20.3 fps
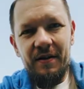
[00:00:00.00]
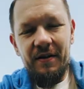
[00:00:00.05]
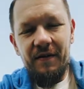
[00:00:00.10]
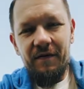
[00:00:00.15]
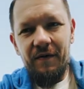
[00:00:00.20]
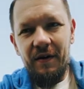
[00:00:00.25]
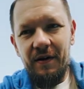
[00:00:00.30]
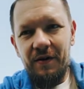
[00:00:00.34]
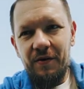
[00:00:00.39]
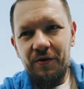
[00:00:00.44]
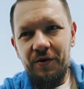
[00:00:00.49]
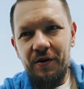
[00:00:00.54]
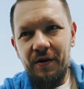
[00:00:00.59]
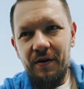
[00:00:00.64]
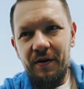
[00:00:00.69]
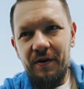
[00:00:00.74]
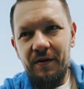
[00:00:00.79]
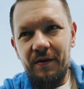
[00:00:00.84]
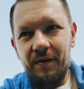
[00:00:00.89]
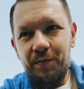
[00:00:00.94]
Nie warto
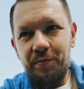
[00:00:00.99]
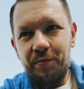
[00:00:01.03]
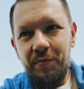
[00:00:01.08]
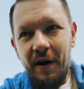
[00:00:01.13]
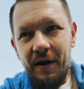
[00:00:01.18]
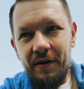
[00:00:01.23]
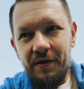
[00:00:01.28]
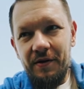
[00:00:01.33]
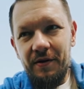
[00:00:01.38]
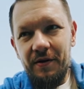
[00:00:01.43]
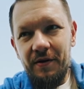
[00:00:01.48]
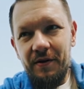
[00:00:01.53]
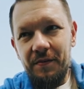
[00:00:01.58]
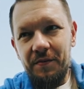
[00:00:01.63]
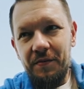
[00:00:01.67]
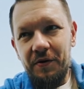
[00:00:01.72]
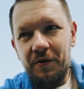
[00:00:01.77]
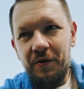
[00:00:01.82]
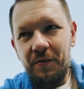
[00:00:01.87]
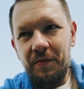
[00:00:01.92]
się bać
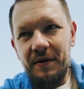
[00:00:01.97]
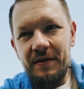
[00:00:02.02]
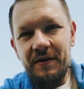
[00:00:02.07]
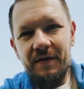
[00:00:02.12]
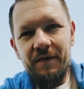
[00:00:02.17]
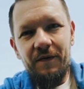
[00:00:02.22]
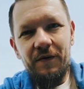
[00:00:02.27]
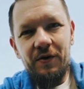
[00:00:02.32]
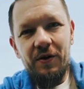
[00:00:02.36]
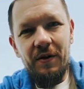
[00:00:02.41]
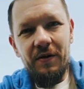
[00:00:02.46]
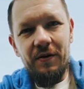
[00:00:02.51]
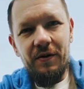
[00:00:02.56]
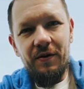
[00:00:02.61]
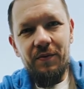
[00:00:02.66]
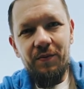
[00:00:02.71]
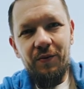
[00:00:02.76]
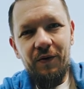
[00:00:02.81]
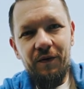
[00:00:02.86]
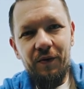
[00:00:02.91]
być obecnym w
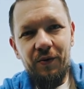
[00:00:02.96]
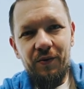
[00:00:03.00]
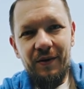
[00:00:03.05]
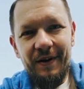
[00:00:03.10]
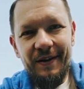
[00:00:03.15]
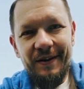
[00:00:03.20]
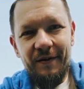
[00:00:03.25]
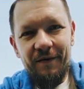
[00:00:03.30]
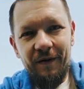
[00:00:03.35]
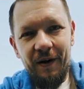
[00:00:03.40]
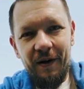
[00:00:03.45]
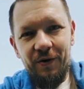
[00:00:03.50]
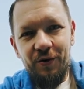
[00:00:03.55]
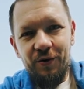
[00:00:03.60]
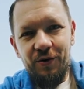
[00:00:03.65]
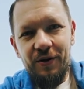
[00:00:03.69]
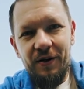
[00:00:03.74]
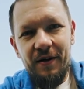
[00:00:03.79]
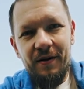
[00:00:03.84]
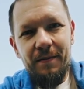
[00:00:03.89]
sieci, bo w ogóle nie
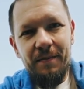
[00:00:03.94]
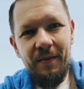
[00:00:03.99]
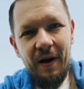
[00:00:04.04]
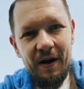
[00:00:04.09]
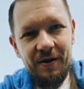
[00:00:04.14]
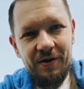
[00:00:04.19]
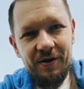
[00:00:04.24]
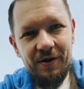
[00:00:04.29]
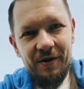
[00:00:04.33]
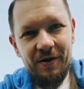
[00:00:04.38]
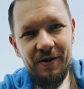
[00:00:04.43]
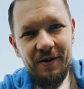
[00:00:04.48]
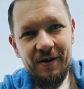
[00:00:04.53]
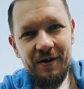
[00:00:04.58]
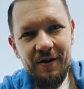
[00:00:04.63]
warto się bać.